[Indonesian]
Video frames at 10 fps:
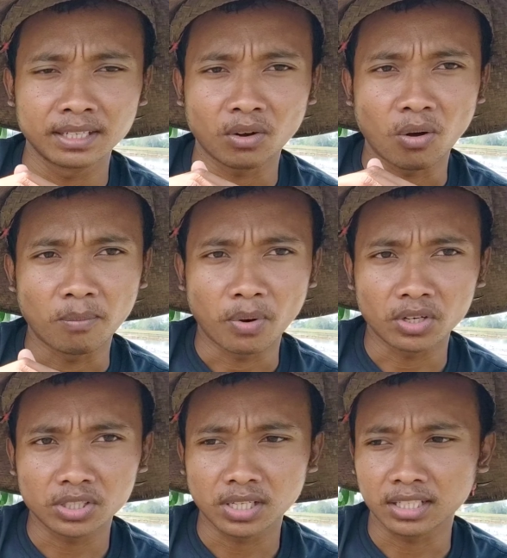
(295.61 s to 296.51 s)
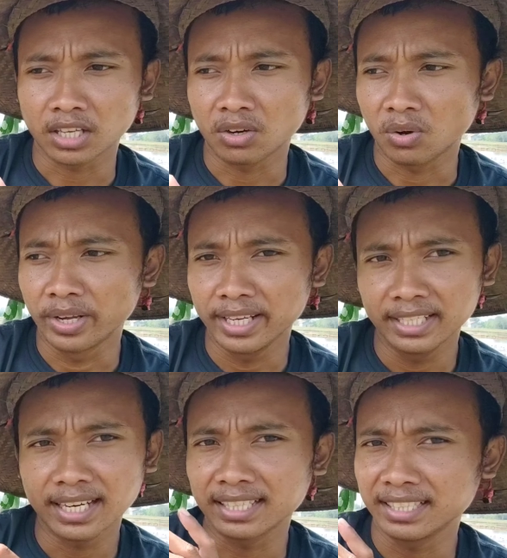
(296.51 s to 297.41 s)
kompos atau kohe
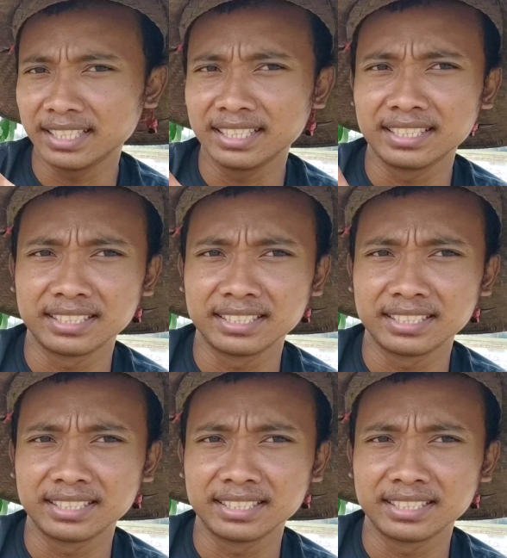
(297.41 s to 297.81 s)
ini nanti